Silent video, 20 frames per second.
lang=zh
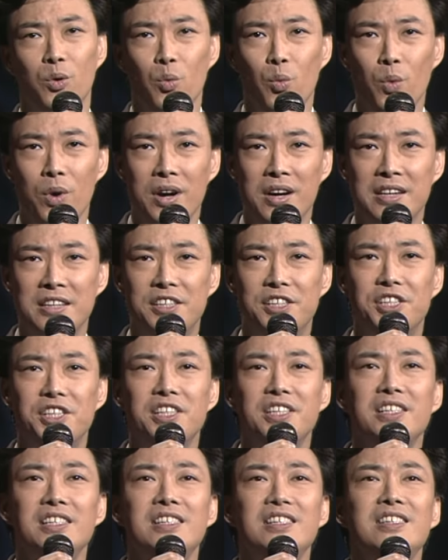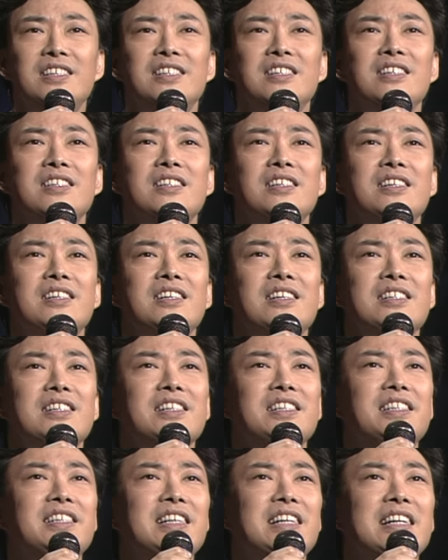问世
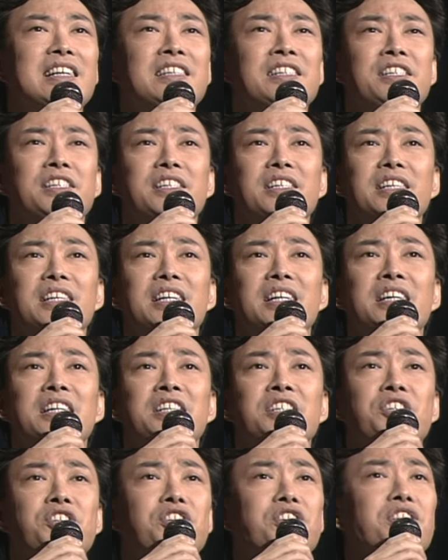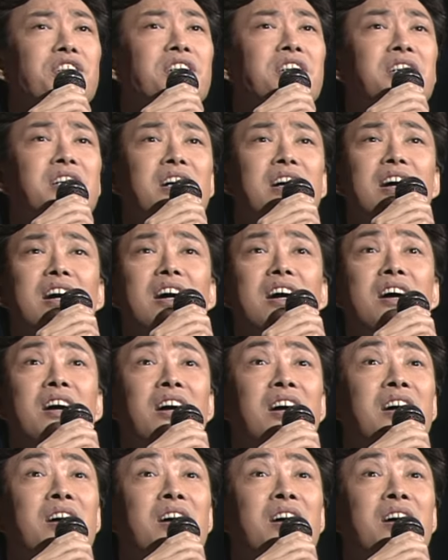间情是何？